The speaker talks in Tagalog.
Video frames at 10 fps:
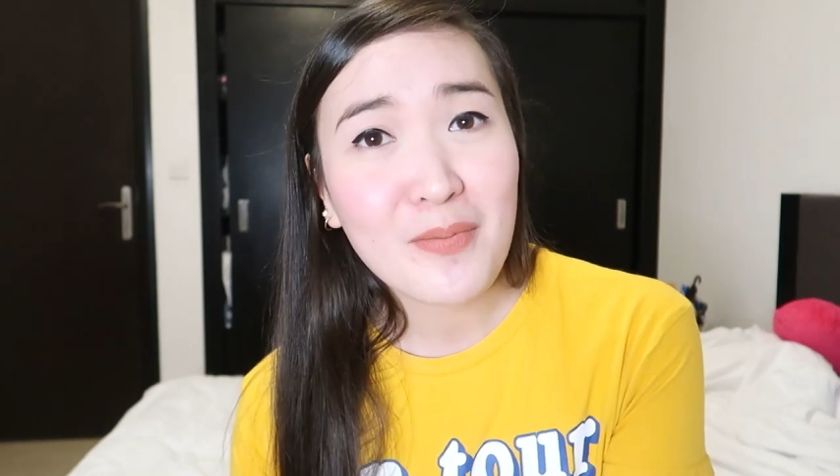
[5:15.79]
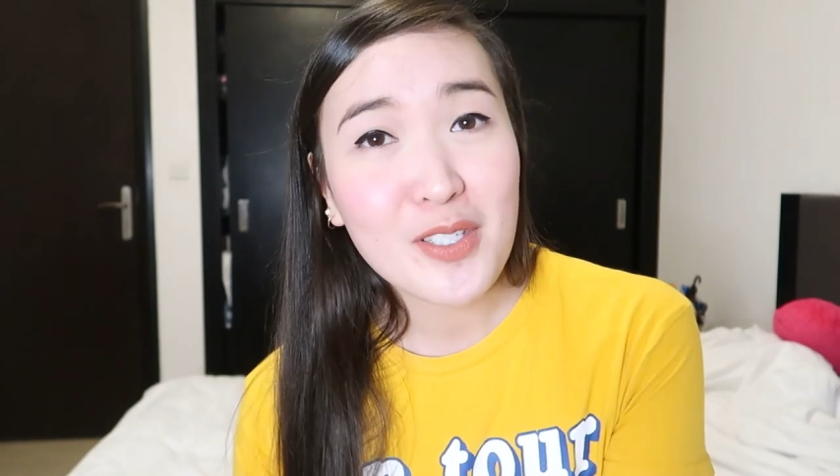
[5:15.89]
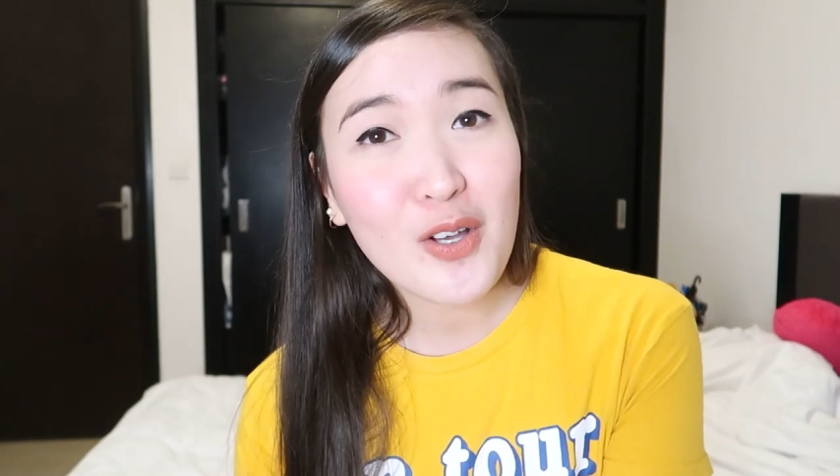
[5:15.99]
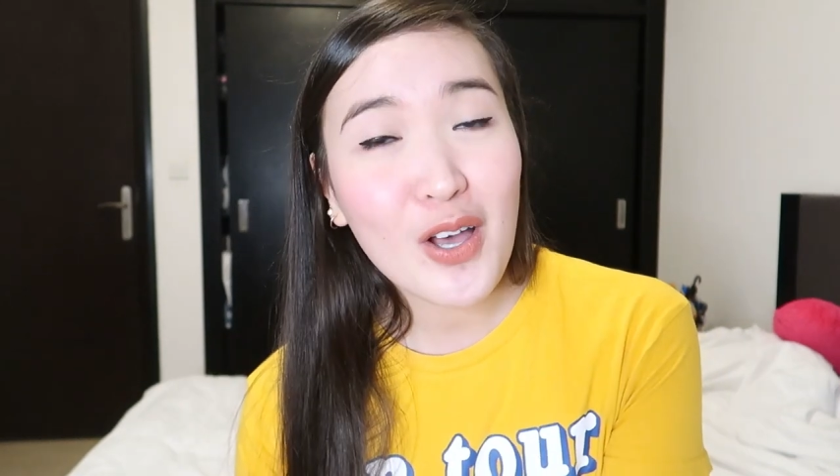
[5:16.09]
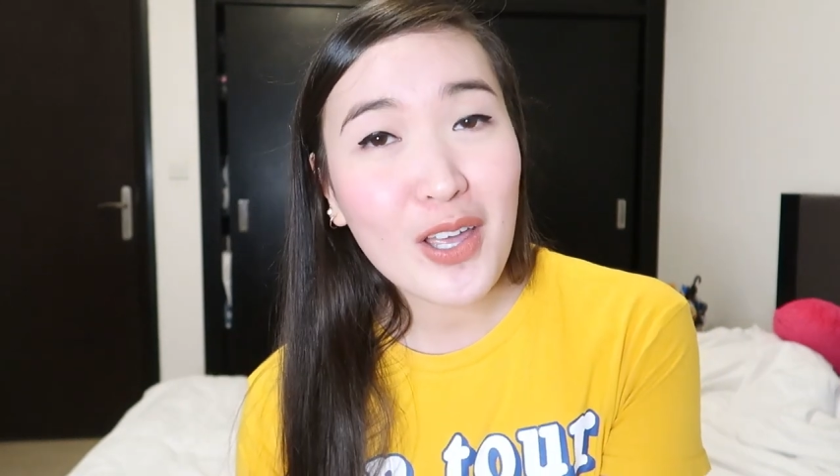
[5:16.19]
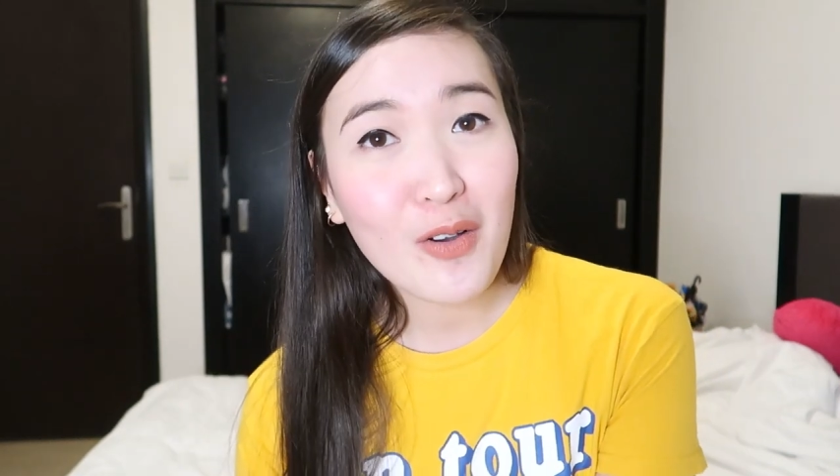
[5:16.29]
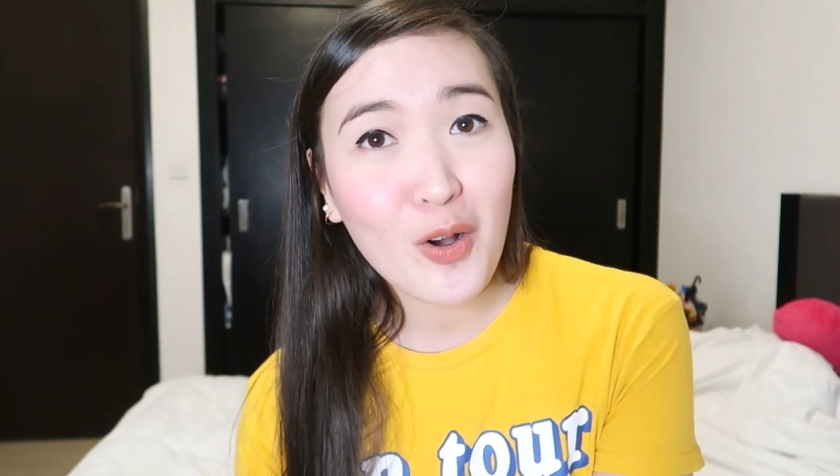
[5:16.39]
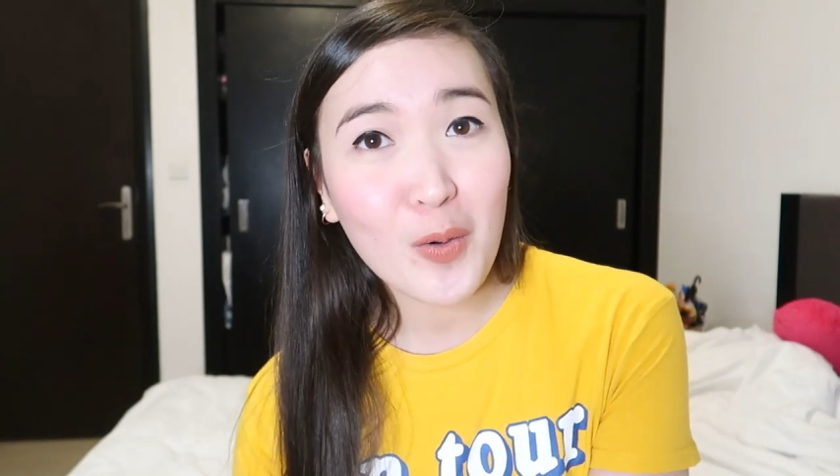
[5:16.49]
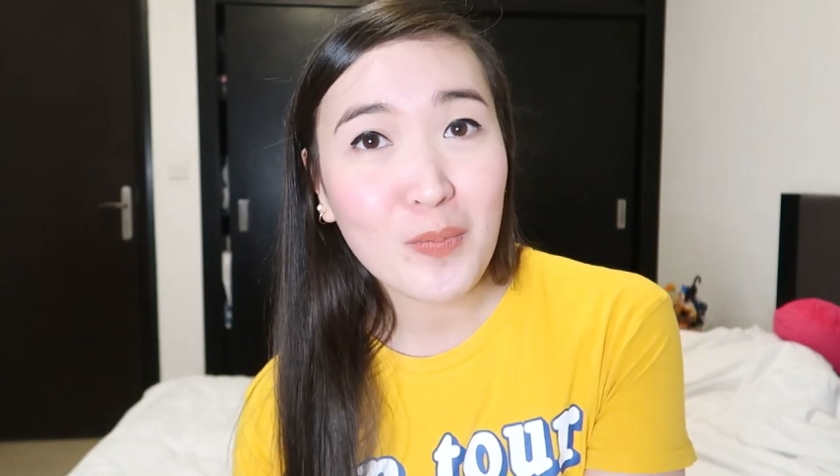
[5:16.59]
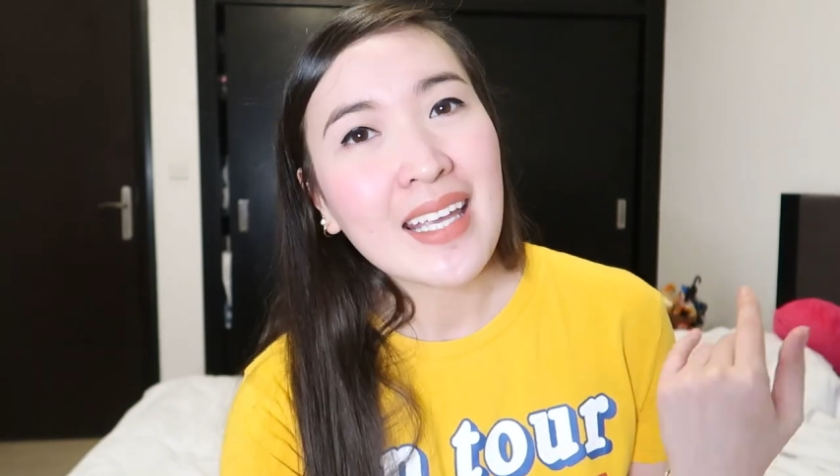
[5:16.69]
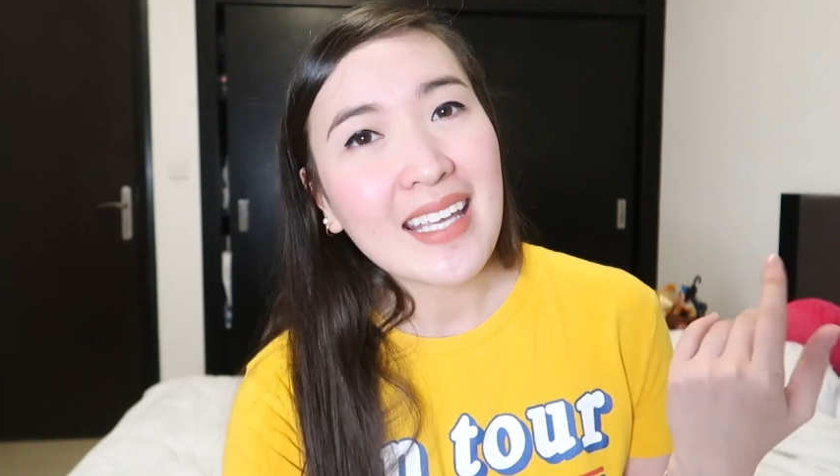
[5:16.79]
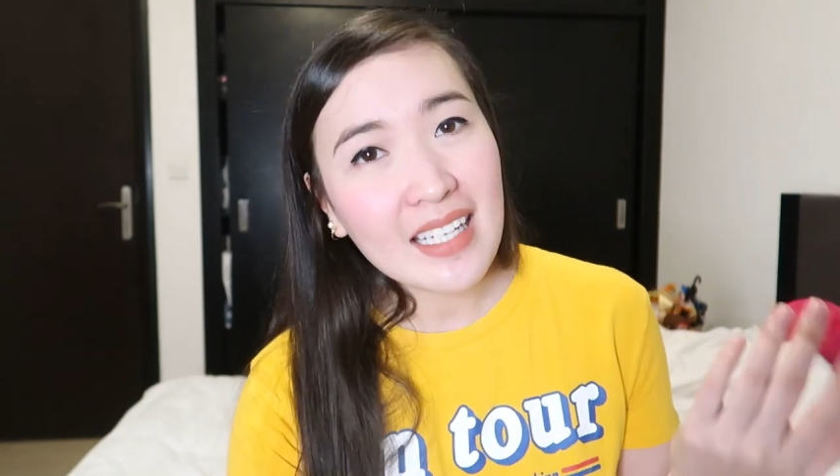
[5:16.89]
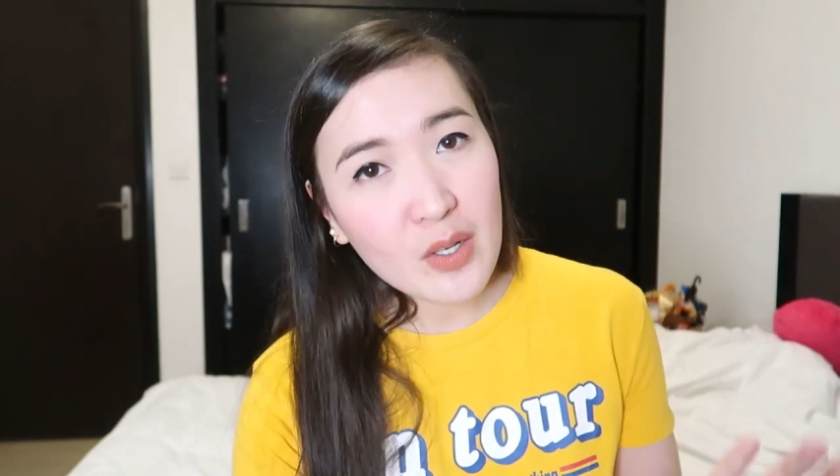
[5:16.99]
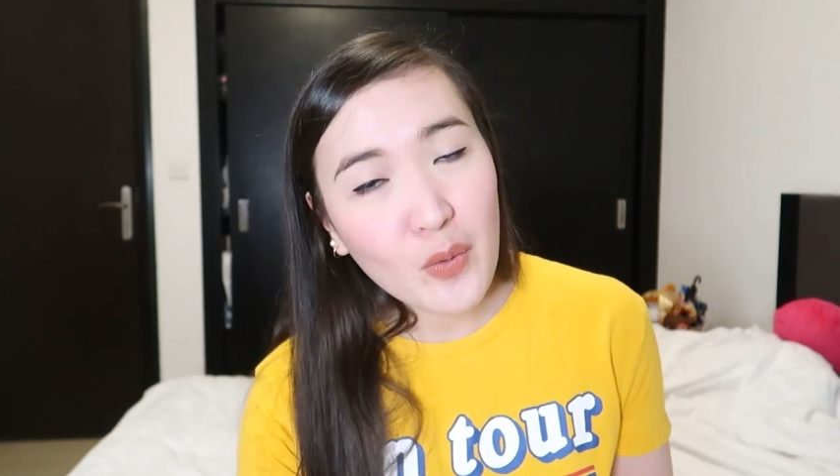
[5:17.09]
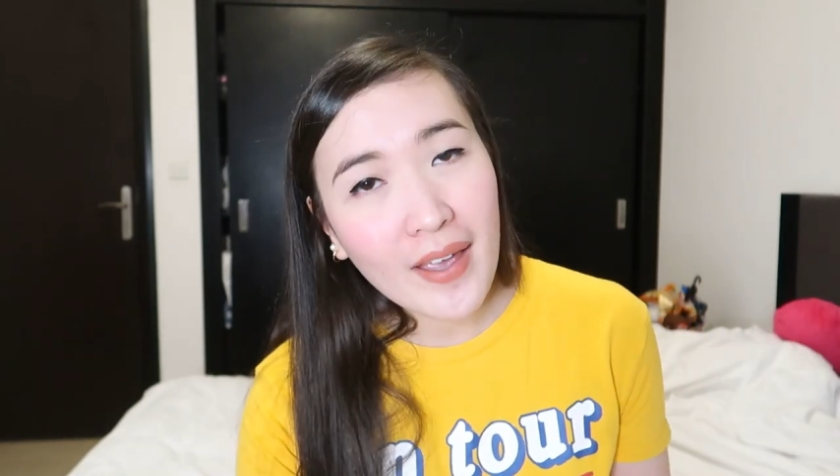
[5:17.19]
So I hope,
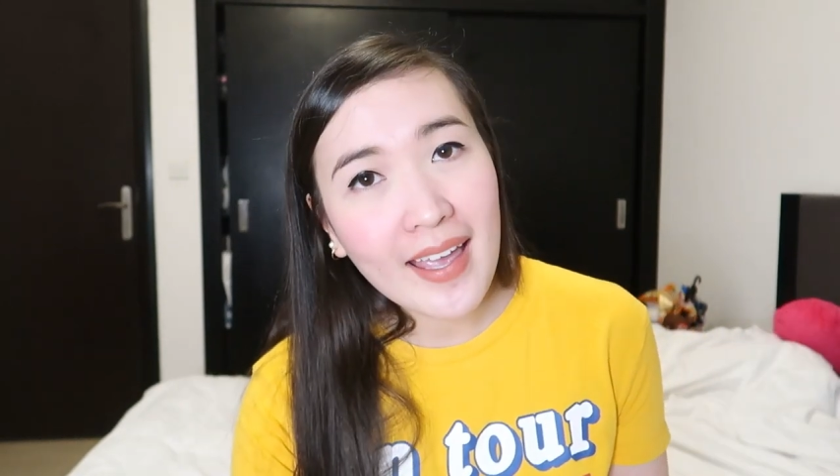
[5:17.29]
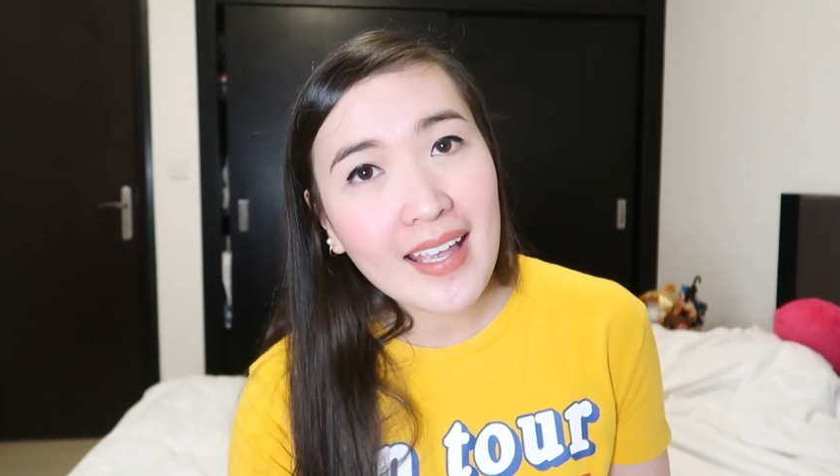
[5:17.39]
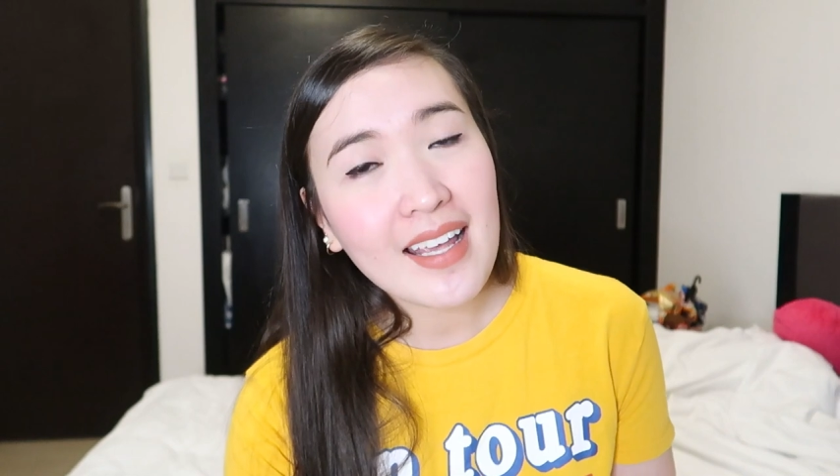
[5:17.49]
in a way,